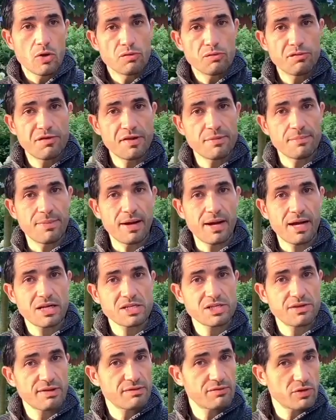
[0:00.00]
Vous faites
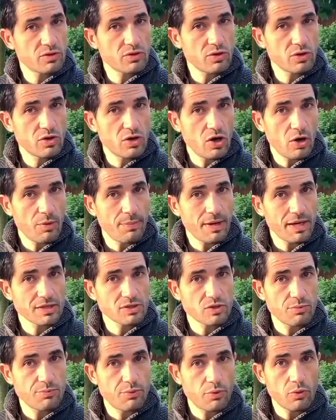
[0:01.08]
barrage avec votre corps, par exemple,